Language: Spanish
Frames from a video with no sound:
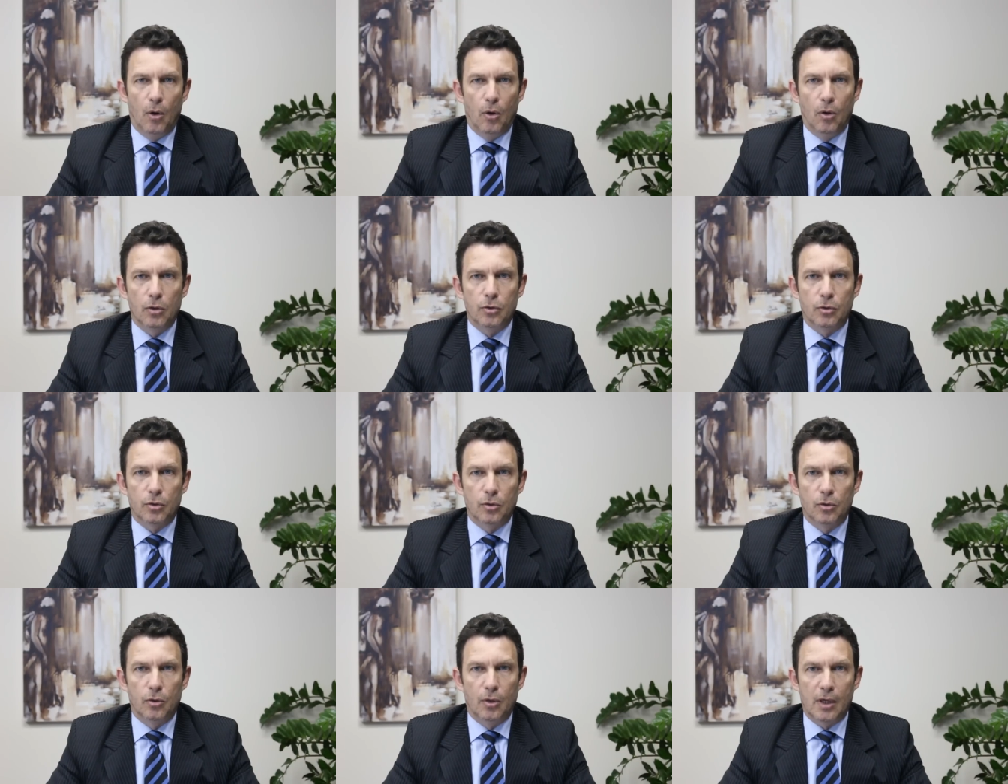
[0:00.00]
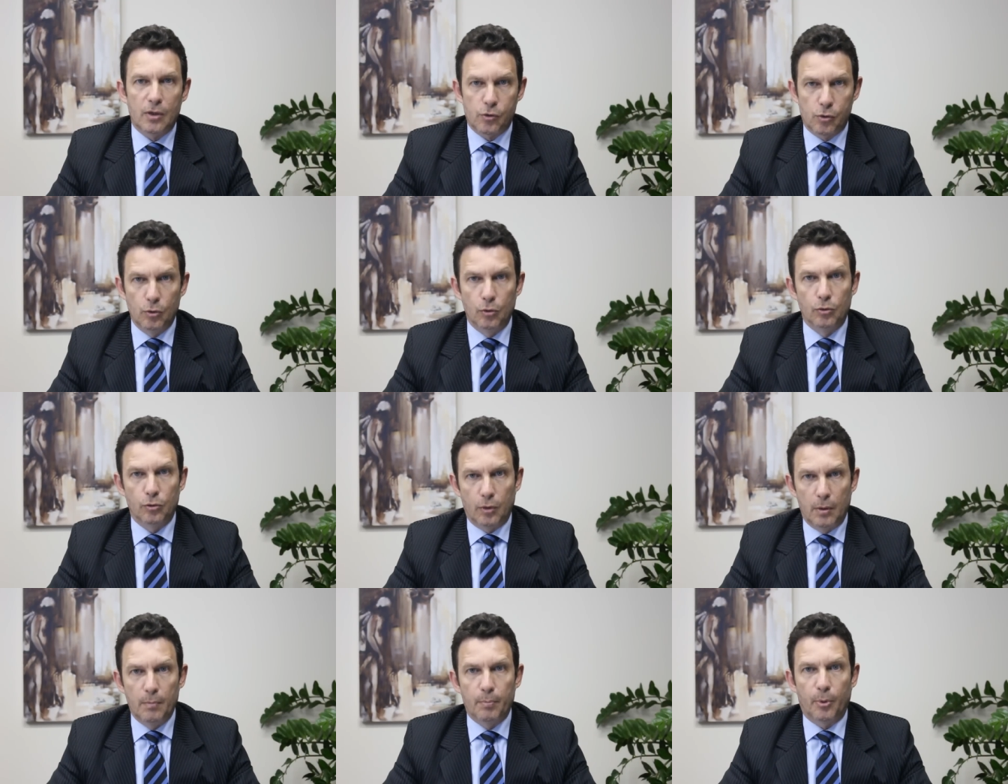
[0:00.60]
Otro
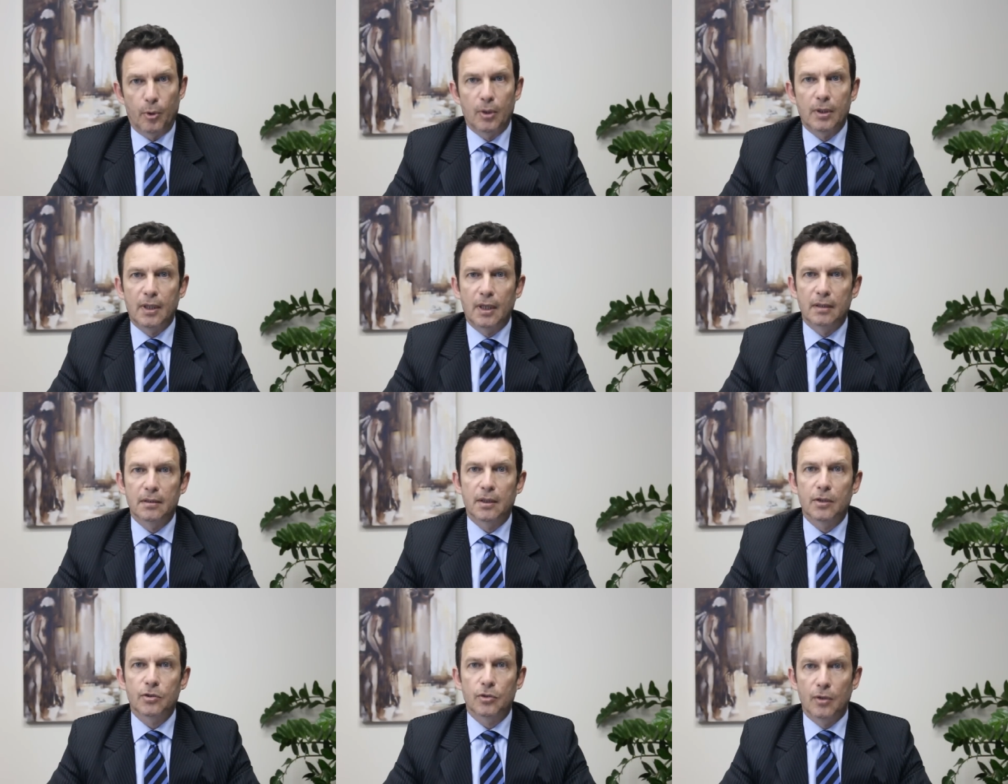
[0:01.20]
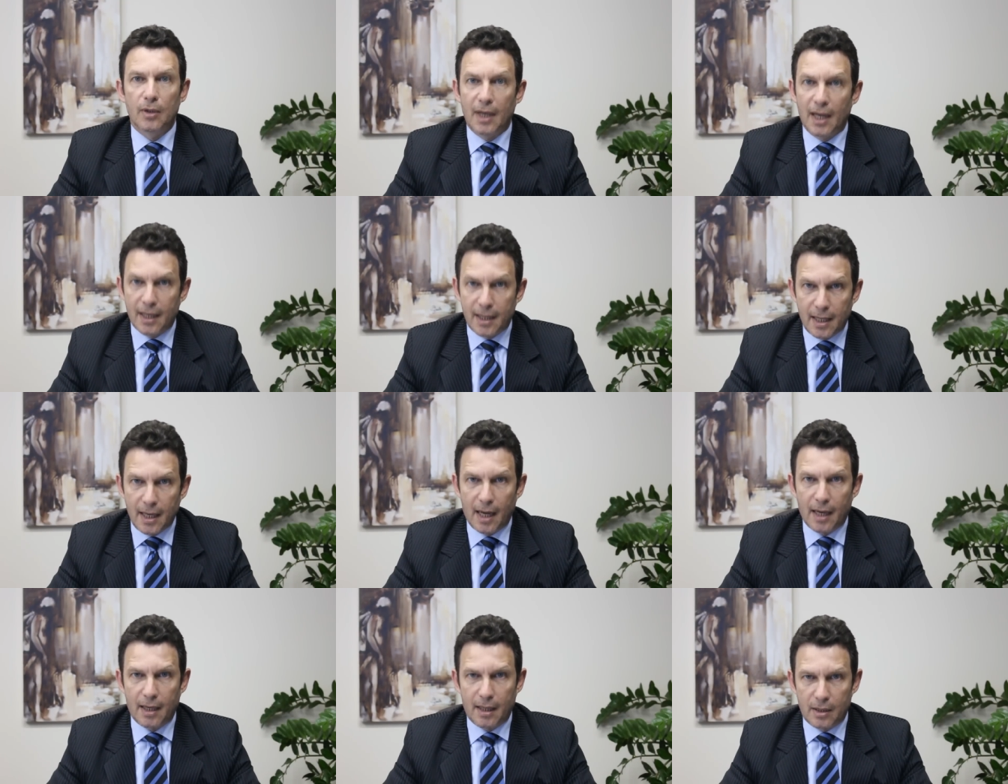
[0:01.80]
asunto importante son las
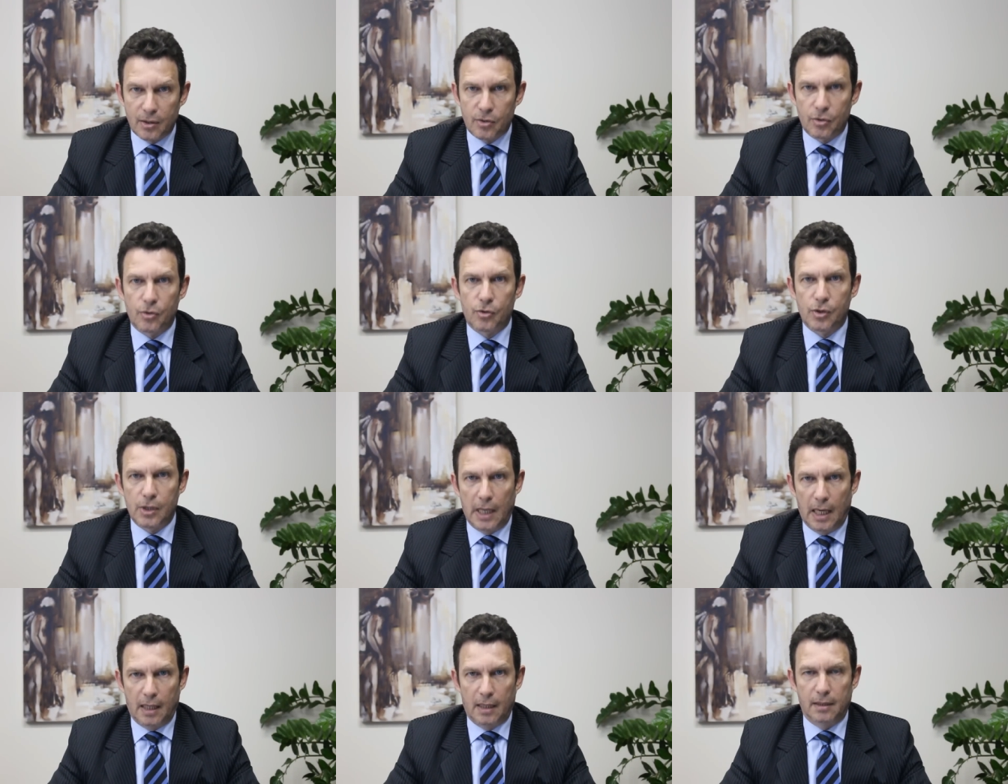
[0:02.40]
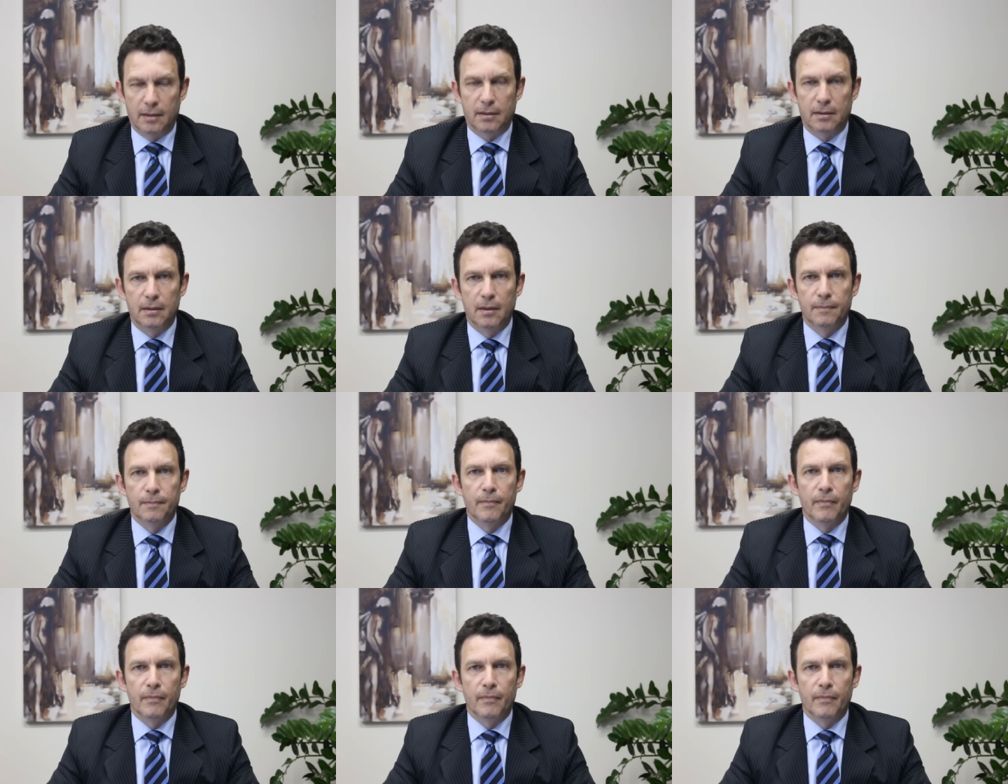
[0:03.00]
cargas sociales.